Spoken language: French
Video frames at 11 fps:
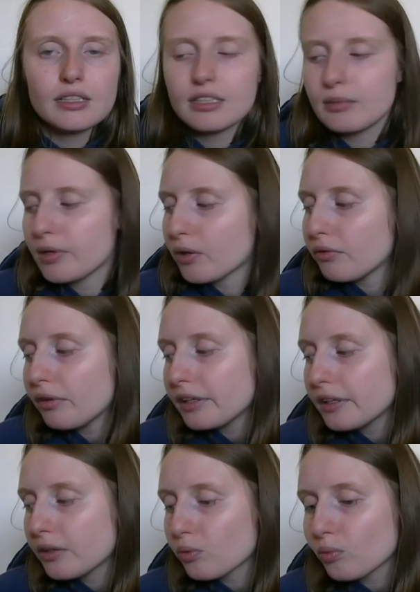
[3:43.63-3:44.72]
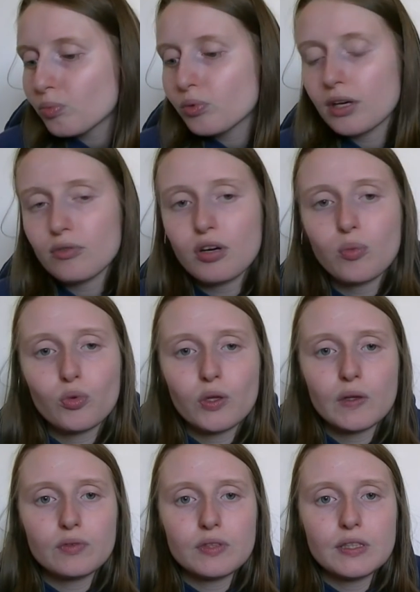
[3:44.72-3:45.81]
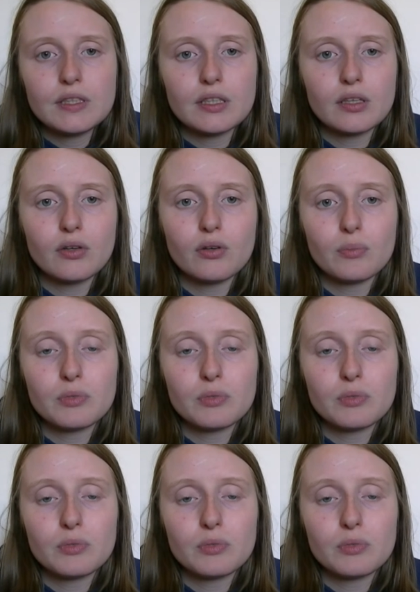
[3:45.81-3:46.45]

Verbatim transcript: qui me l'a envoyé donc pour avoir mon avis et euh,